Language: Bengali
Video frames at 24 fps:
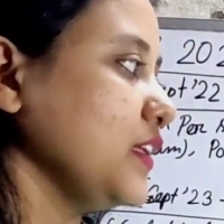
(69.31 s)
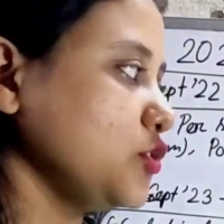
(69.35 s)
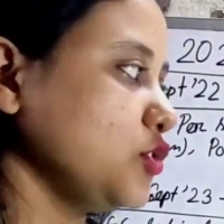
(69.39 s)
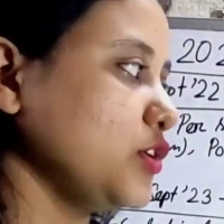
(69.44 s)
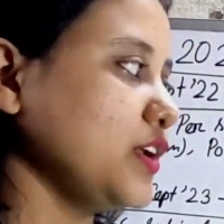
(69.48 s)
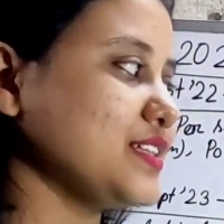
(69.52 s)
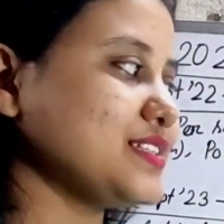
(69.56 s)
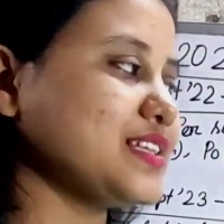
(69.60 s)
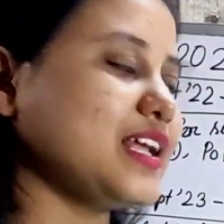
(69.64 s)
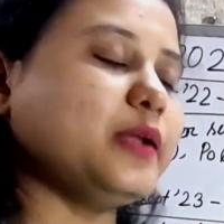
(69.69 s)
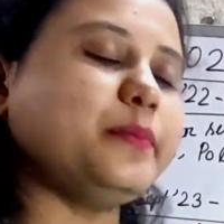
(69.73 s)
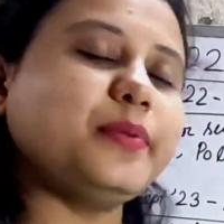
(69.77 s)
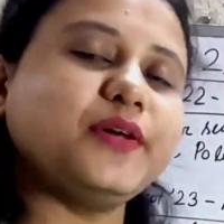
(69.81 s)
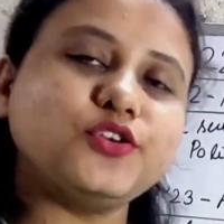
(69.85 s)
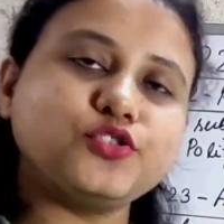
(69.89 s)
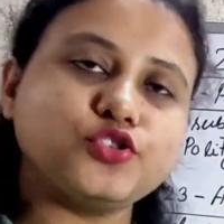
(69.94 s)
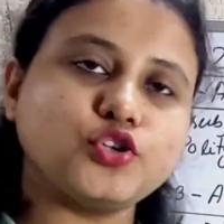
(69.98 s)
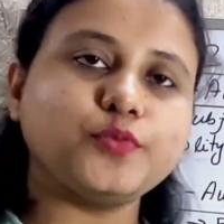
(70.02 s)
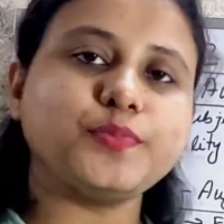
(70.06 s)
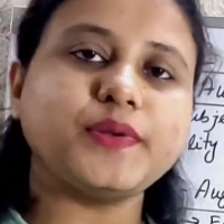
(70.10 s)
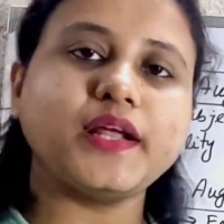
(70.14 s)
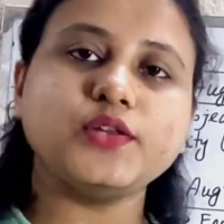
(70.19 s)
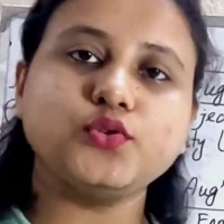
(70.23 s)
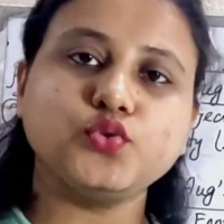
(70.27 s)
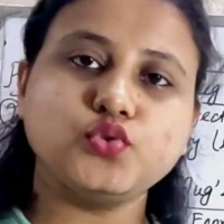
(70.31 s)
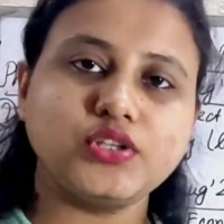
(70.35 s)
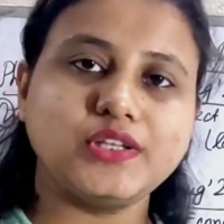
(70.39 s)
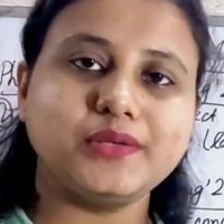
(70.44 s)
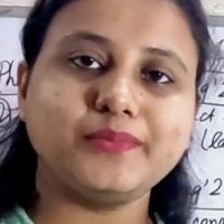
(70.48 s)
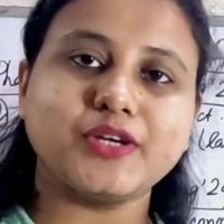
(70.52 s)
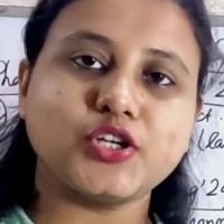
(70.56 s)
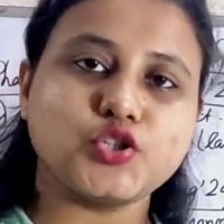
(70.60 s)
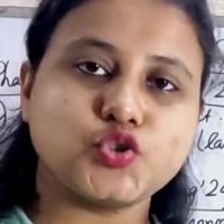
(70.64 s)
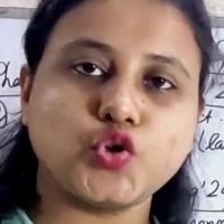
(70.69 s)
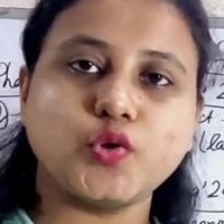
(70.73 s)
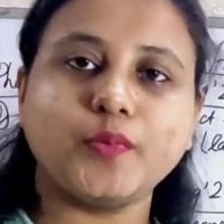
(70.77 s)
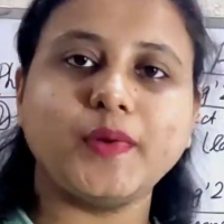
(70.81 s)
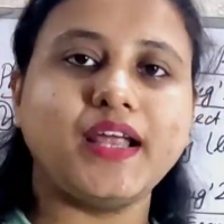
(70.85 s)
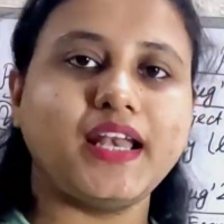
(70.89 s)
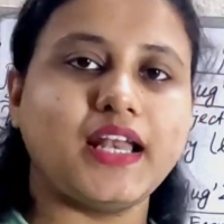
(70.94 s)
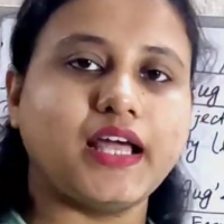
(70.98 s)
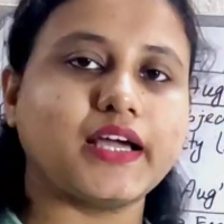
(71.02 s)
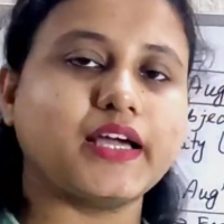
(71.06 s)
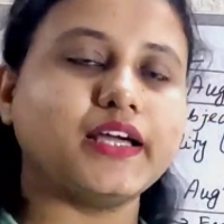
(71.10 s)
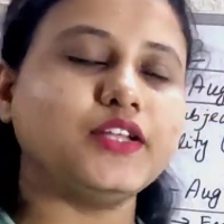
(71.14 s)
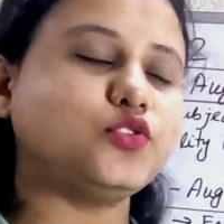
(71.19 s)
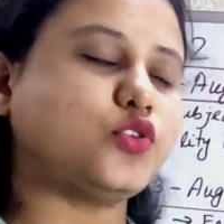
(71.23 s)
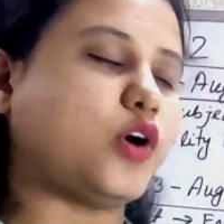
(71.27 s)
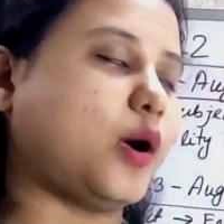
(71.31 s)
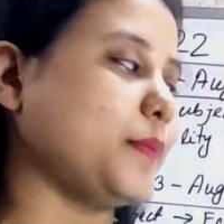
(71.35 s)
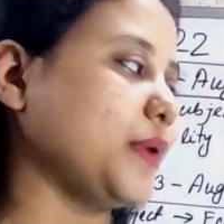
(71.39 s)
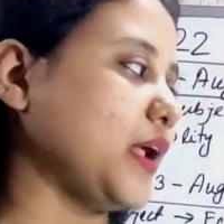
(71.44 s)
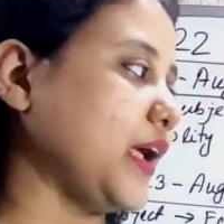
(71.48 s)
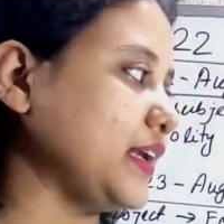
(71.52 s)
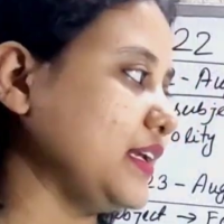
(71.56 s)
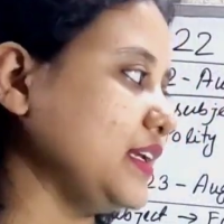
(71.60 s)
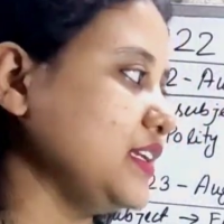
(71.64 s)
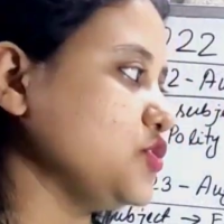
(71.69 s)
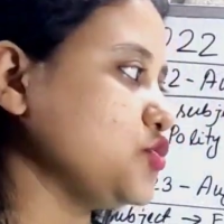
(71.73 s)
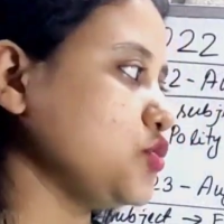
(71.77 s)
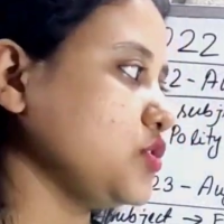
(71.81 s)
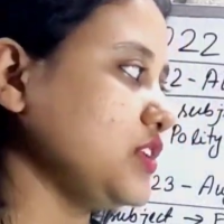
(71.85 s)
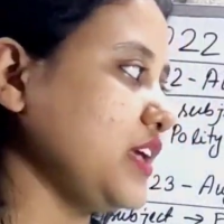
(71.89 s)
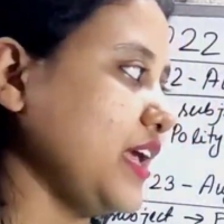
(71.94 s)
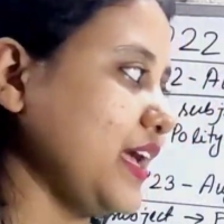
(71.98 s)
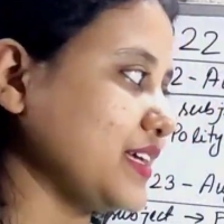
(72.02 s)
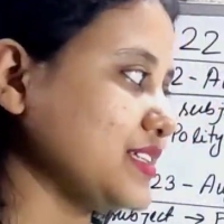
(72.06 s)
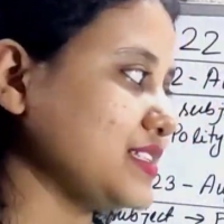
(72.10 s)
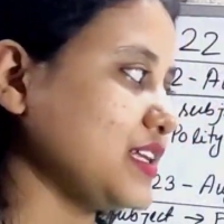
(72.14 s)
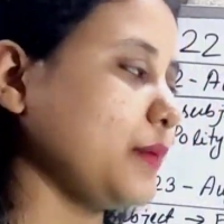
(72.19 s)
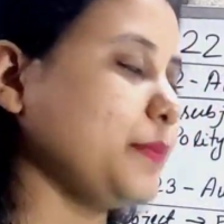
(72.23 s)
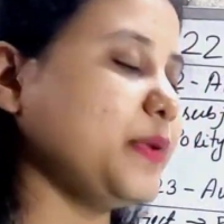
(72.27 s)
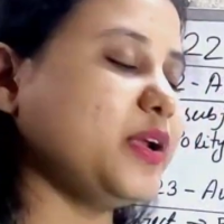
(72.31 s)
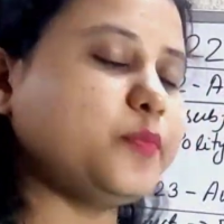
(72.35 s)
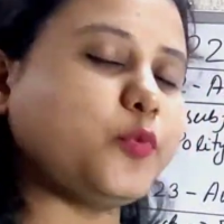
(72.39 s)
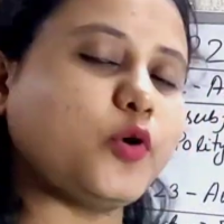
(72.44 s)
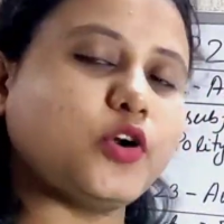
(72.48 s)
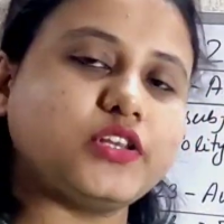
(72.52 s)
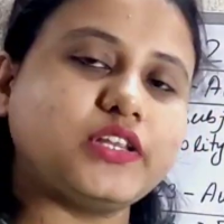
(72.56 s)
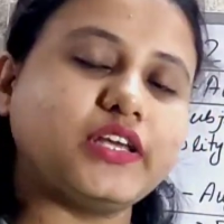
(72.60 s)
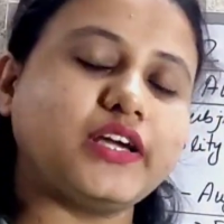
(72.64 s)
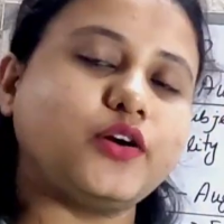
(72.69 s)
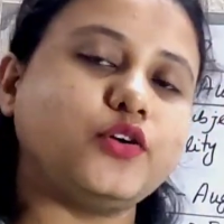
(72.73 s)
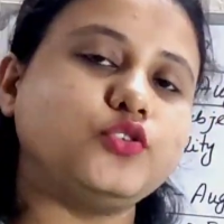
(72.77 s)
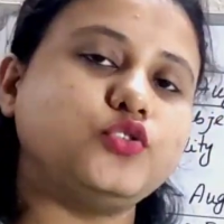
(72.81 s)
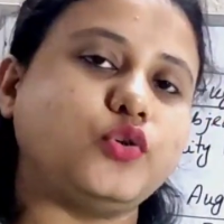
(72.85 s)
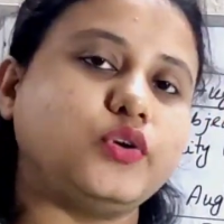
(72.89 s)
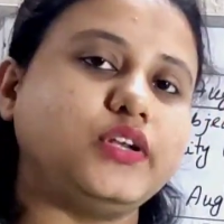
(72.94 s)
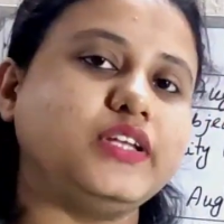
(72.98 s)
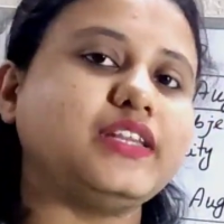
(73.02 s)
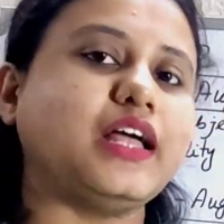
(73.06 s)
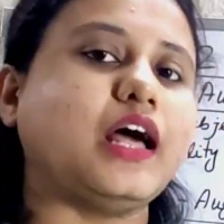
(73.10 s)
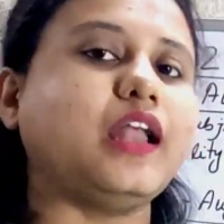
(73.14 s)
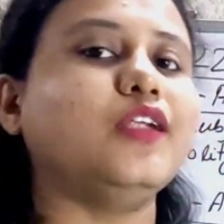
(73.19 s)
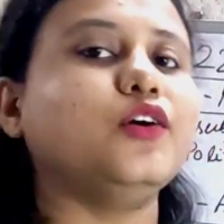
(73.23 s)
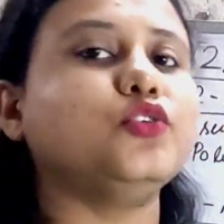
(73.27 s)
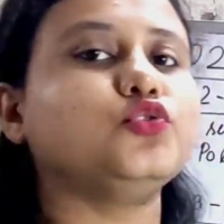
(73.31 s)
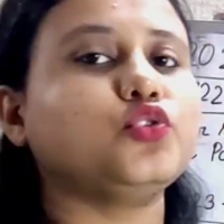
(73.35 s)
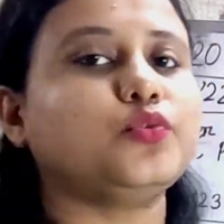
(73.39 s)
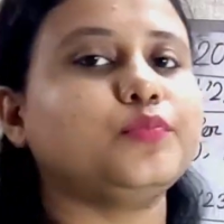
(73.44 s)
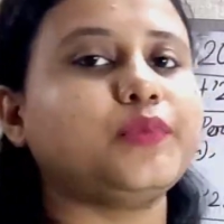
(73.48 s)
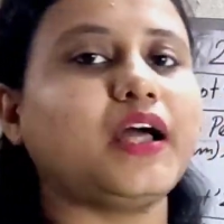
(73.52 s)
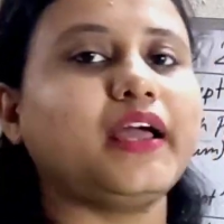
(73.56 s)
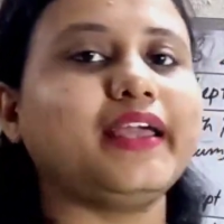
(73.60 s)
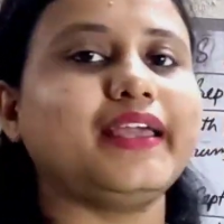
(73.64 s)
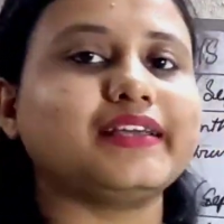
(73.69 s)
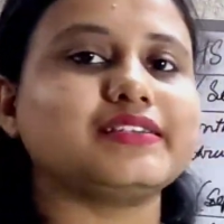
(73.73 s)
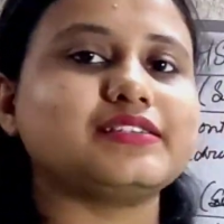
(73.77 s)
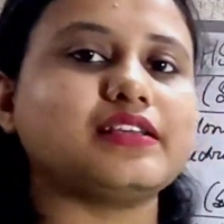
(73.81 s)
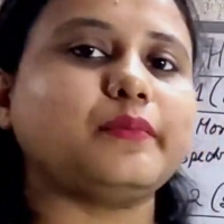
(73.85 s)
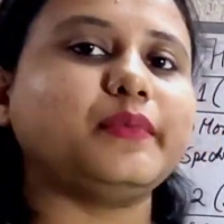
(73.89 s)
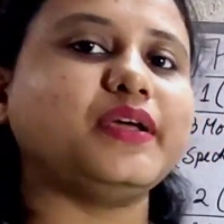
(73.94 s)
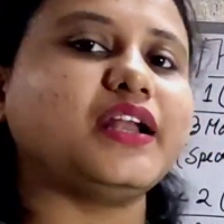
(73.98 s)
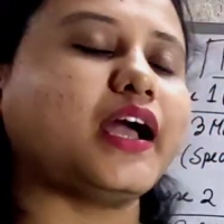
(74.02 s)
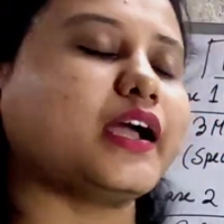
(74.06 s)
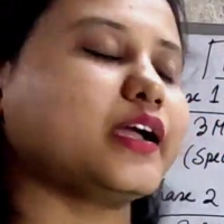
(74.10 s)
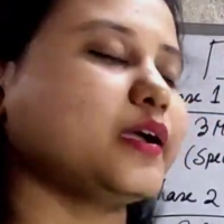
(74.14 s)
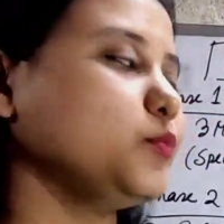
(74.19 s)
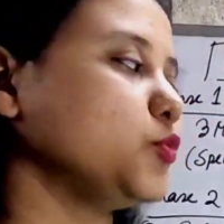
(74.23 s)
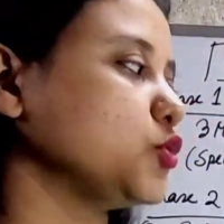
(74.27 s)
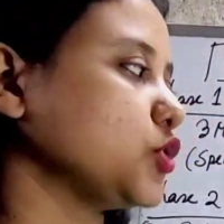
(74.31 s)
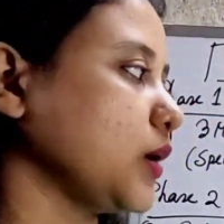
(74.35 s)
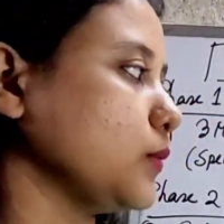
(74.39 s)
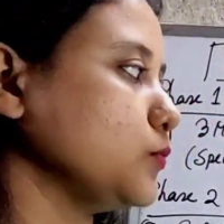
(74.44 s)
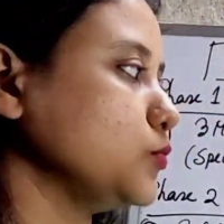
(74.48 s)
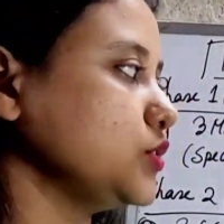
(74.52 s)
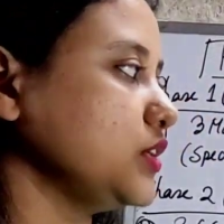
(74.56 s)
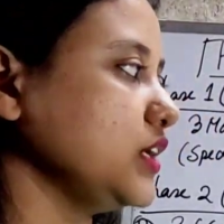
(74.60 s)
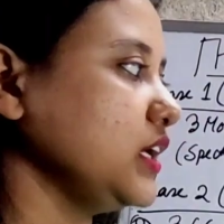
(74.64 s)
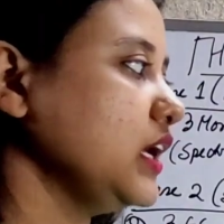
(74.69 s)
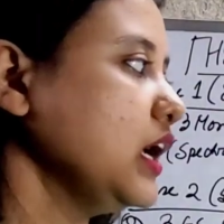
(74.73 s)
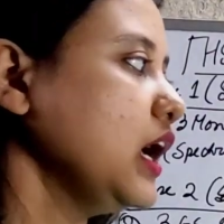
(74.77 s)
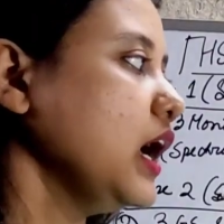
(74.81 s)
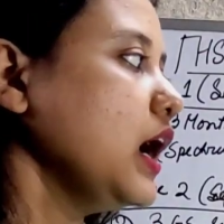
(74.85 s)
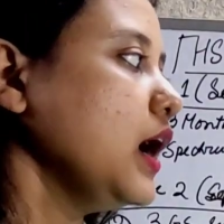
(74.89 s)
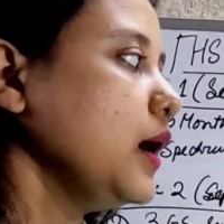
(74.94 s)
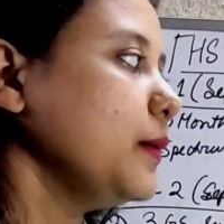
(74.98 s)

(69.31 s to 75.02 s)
তো রেজাল্ট বেরোতেও প্রায় দু তিন মাস সময় লাগে তো আমরা অ্যাটলিস্ট যদি এক্সামের পর থেকেও ধরি তাহলেও তোমরা এক্সামের আগে মোটামুটি